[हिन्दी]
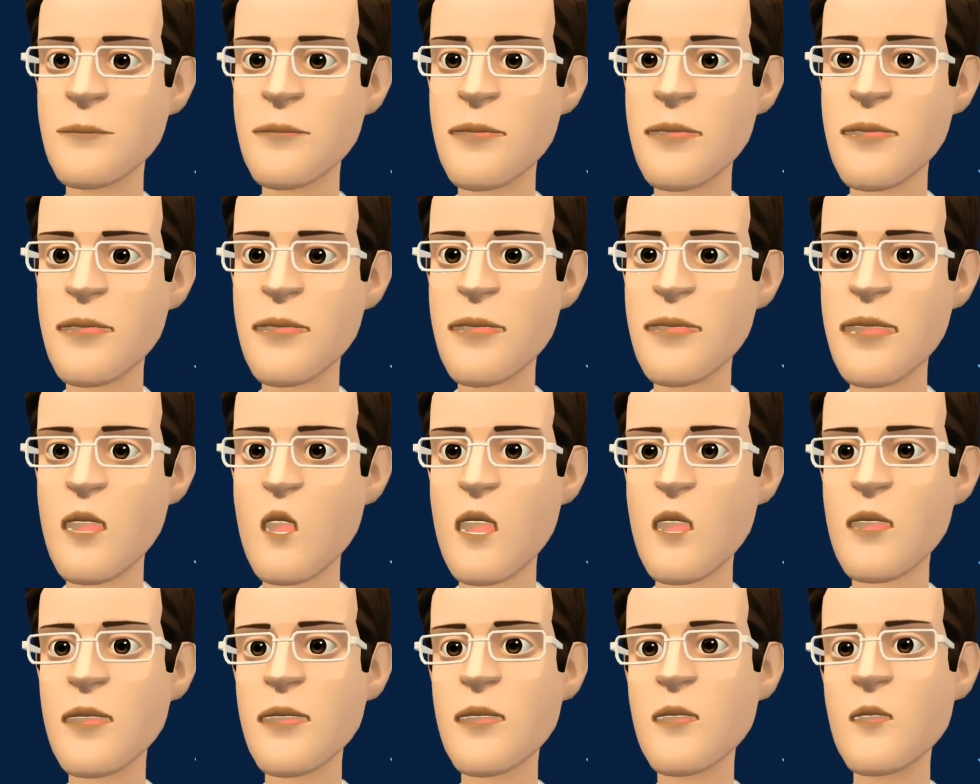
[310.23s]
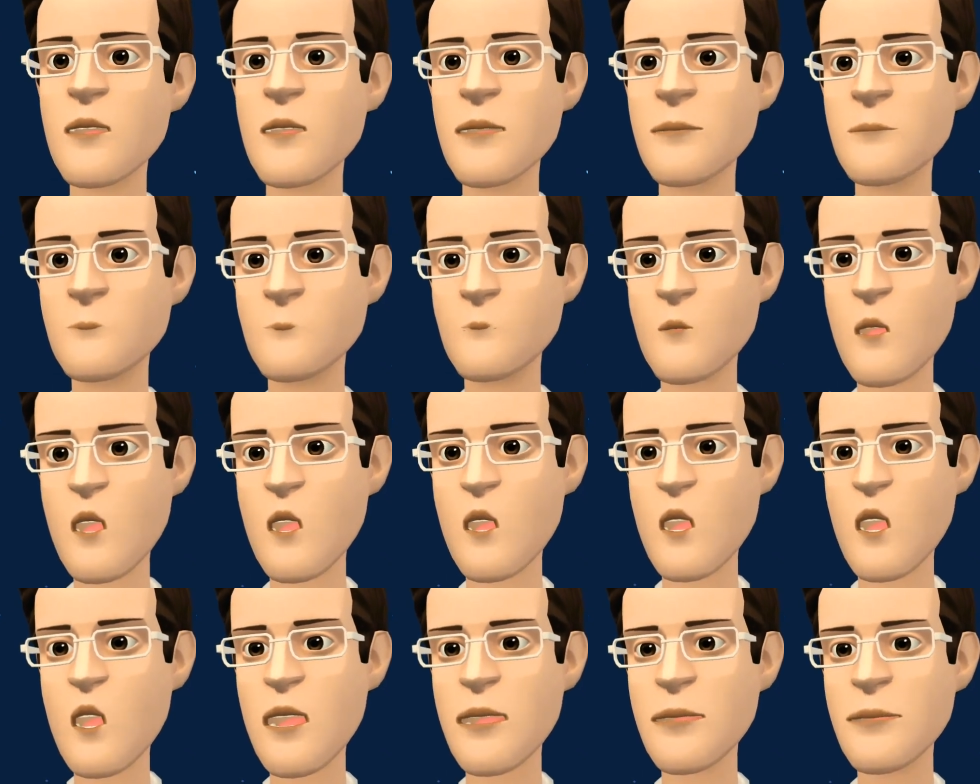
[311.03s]
उपग्रहों की स्थिति
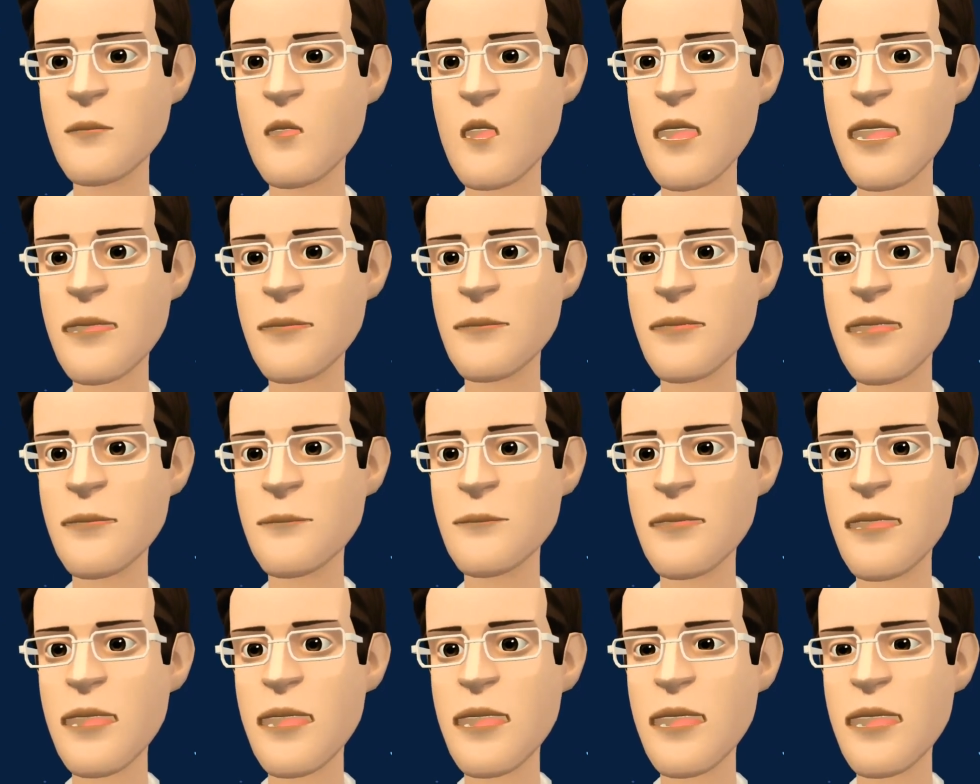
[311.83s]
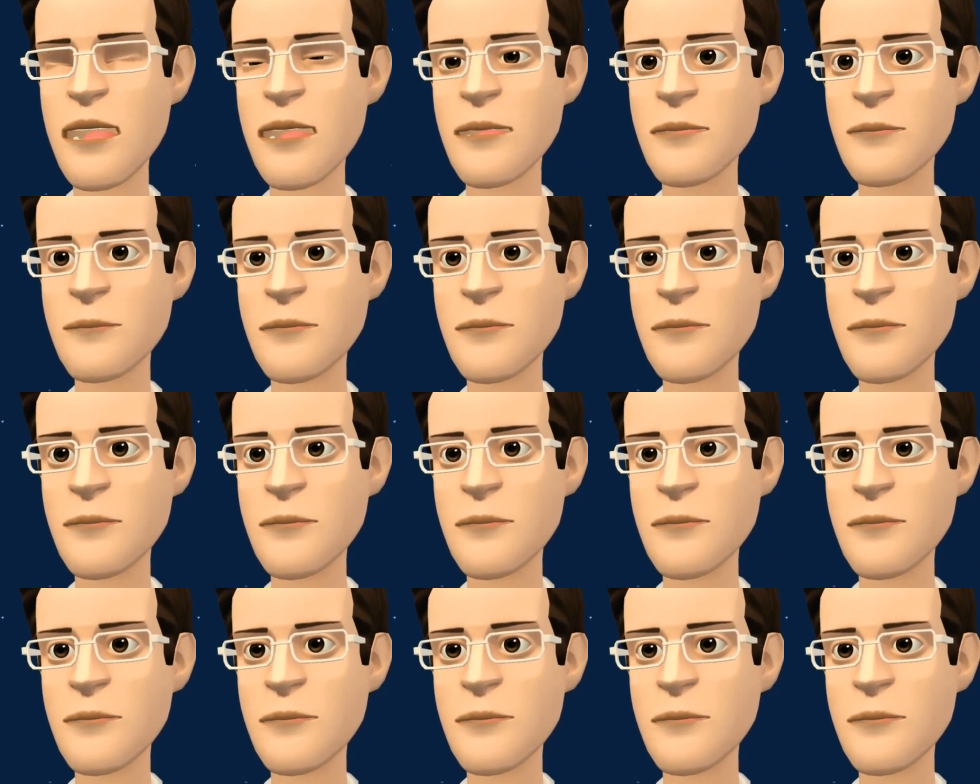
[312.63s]
को ट्रैक करती है